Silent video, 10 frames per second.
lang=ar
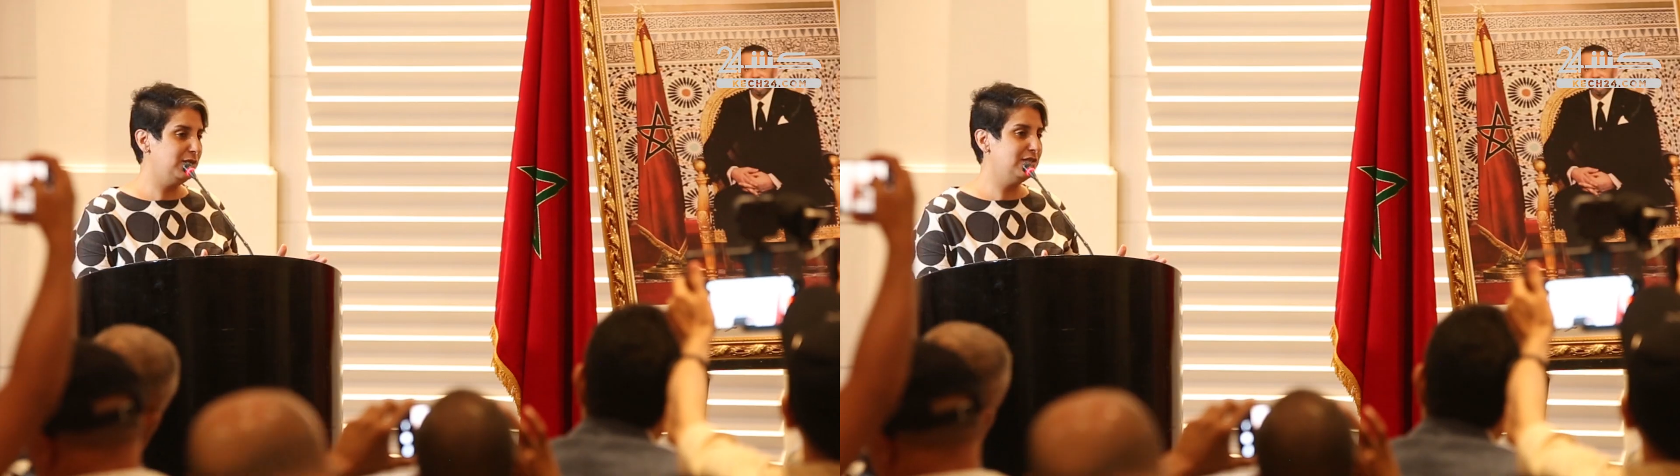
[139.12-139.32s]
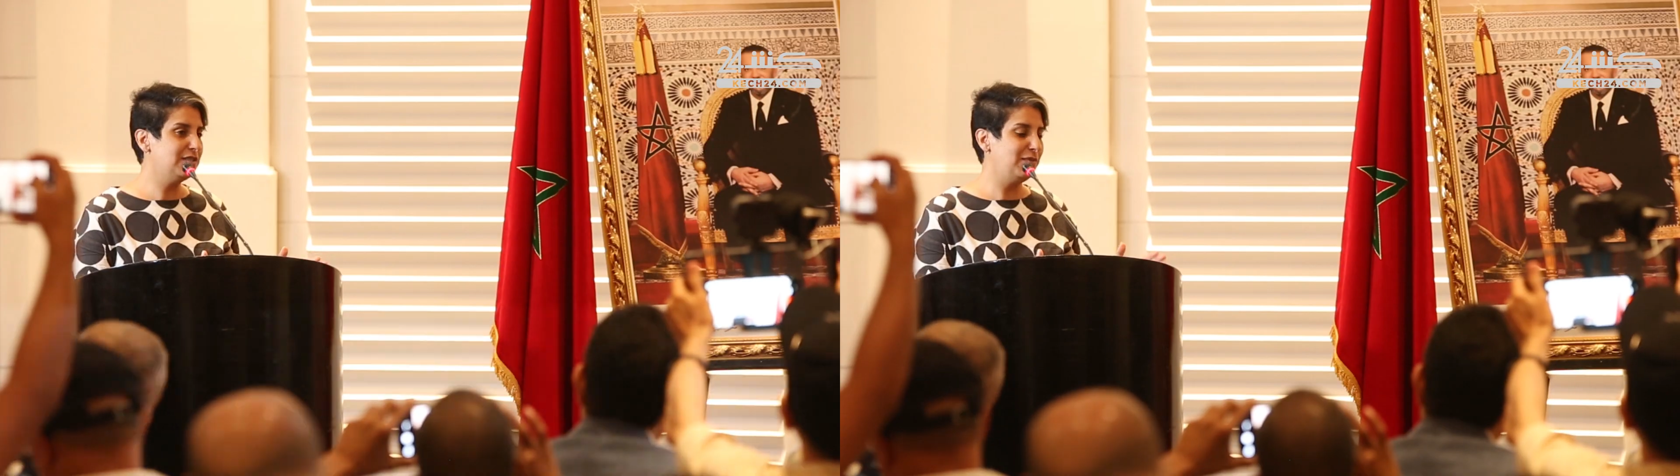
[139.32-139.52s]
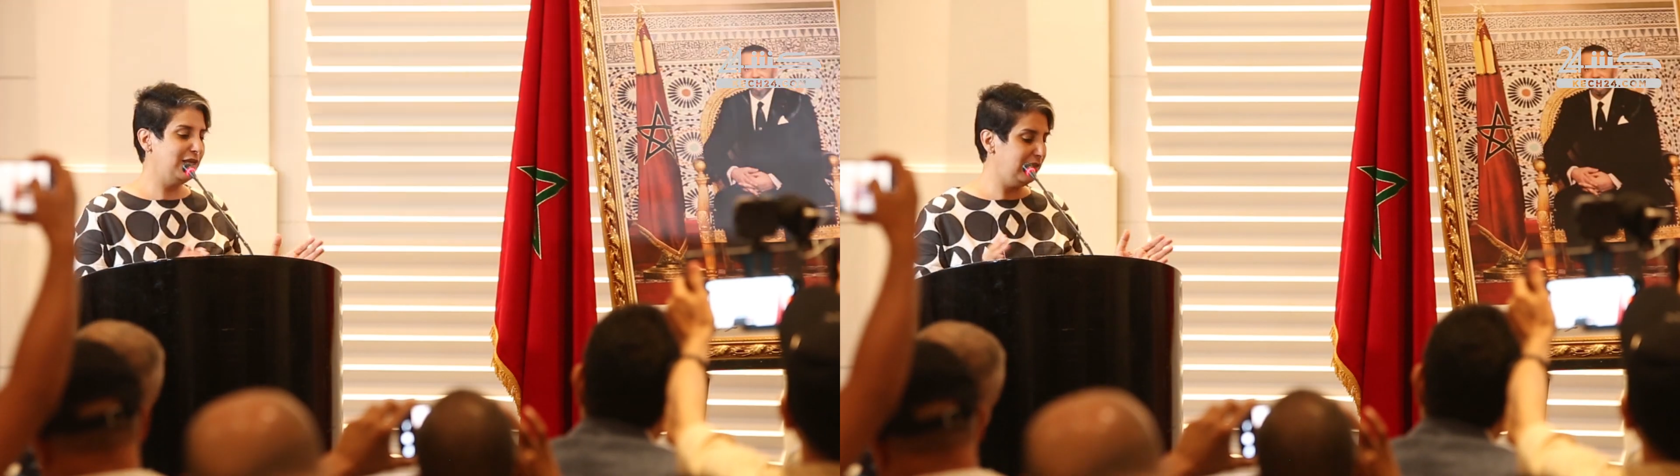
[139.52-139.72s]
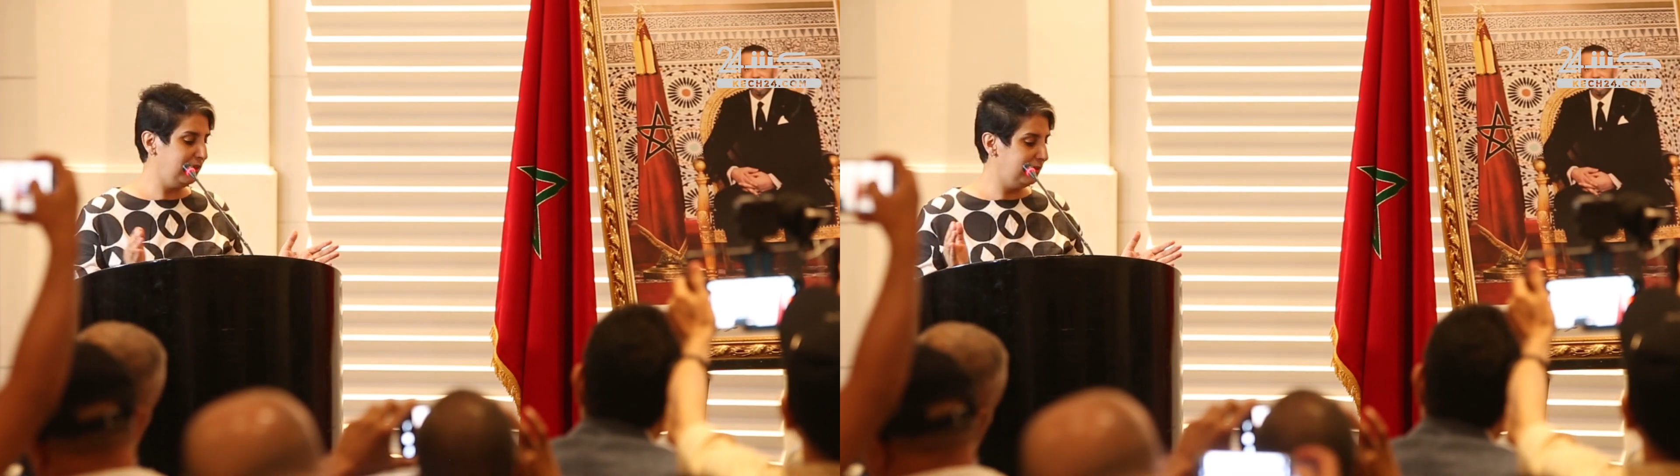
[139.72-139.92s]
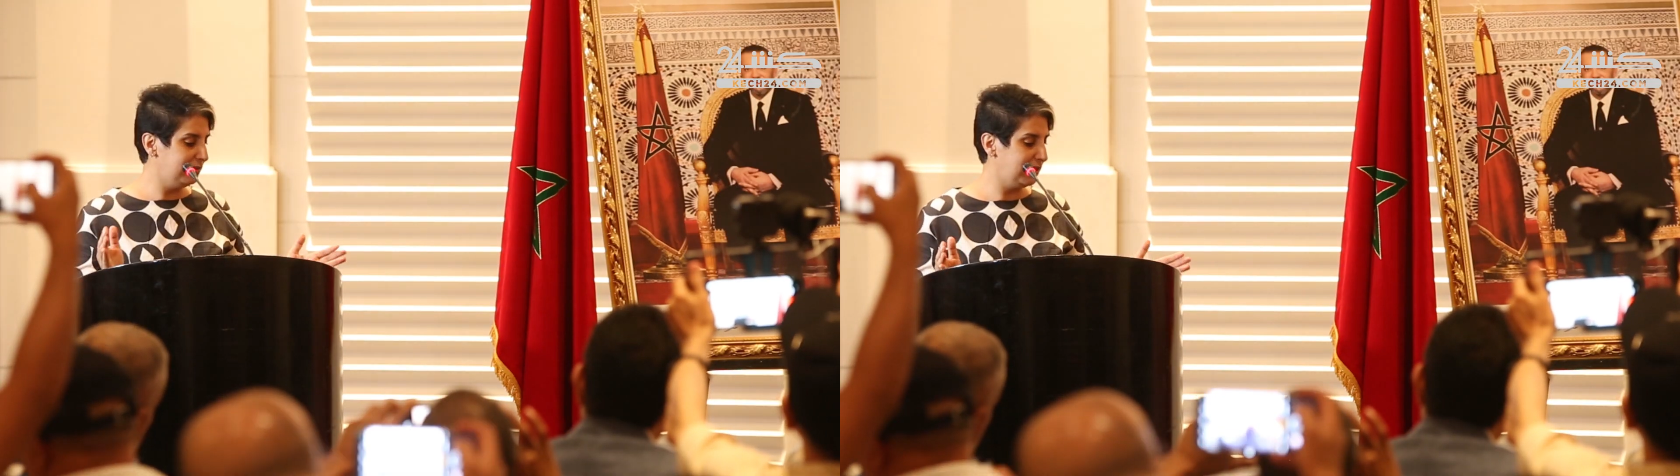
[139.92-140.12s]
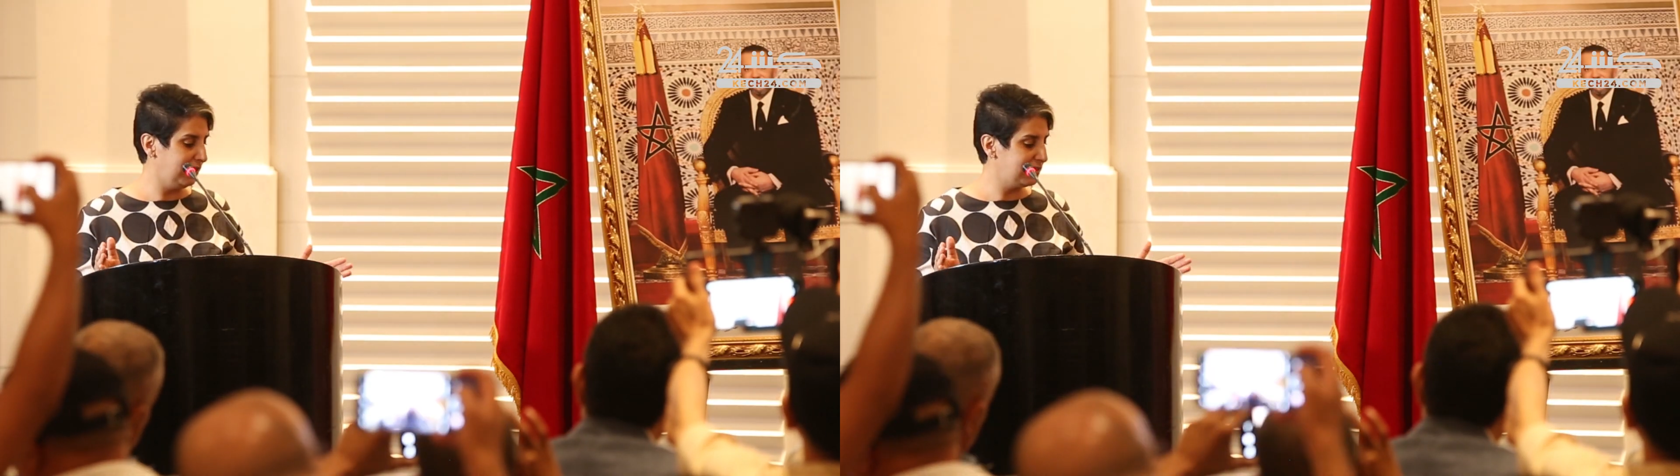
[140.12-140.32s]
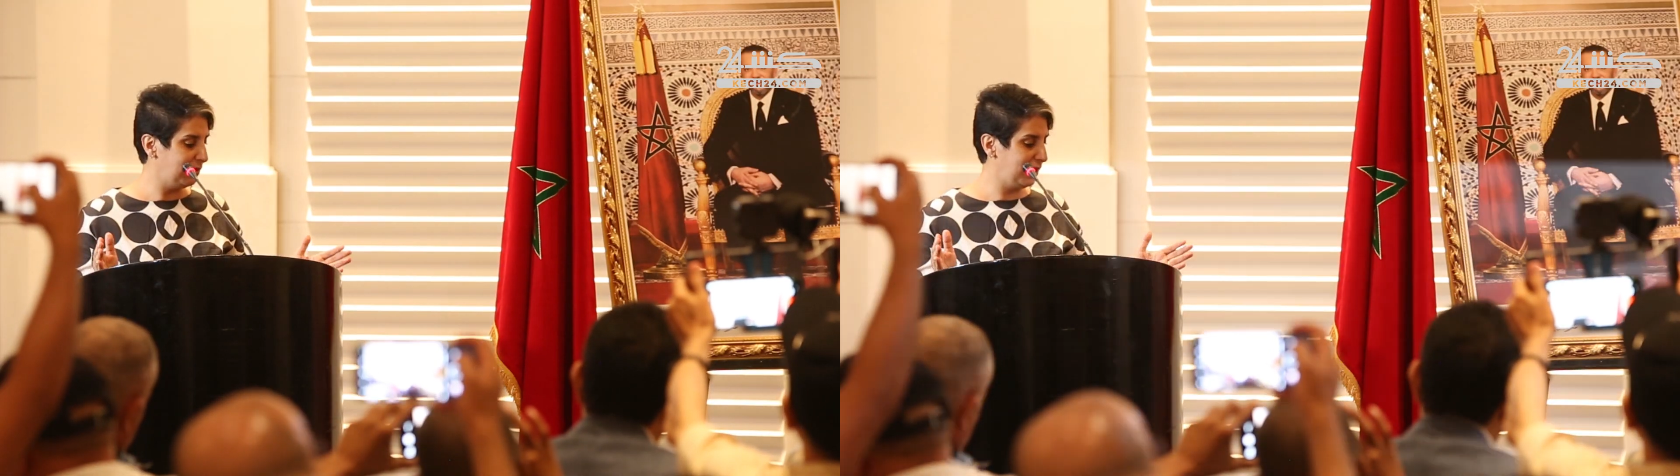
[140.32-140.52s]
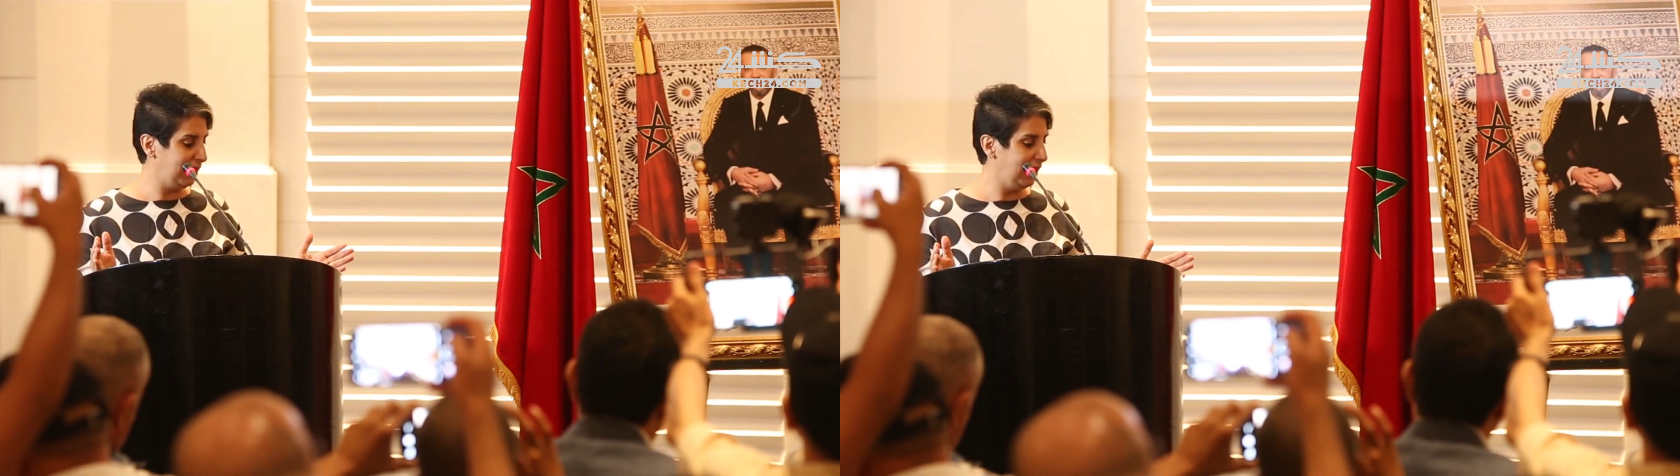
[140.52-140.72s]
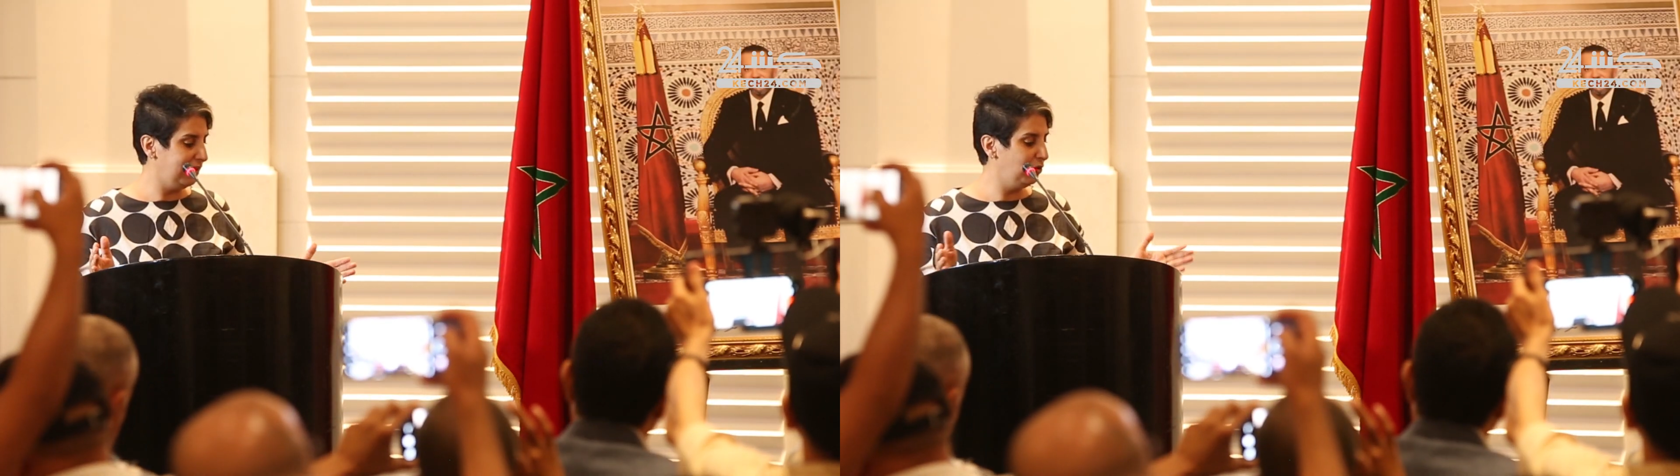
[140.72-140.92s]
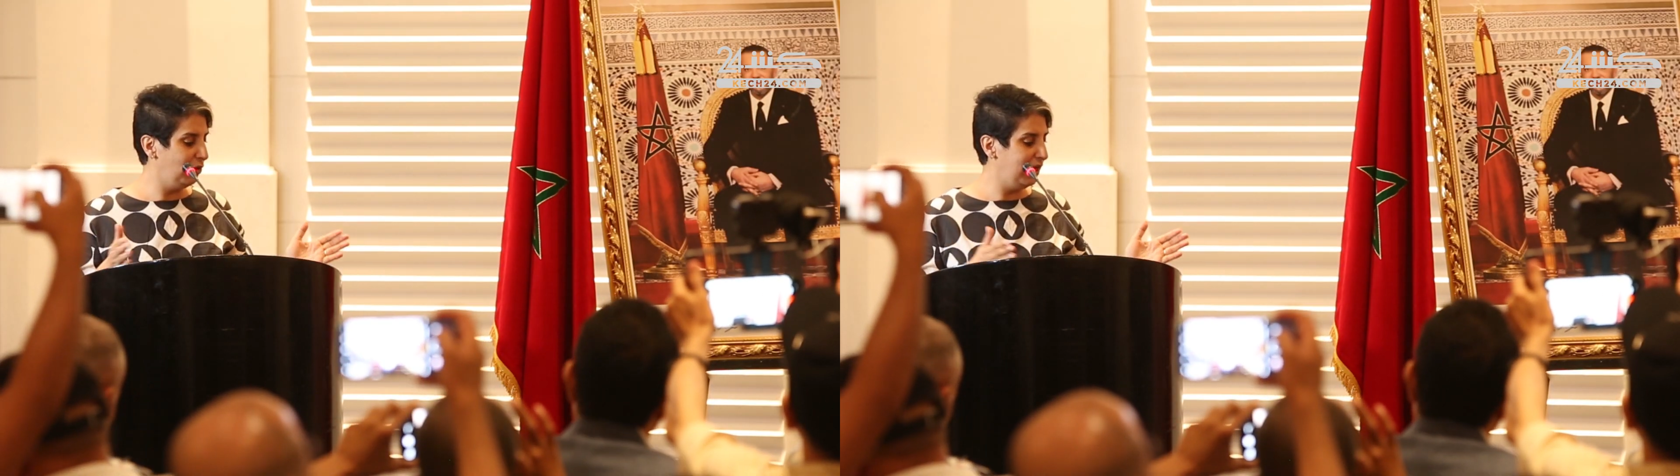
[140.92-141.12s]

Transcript: العمل الصحفي من خلال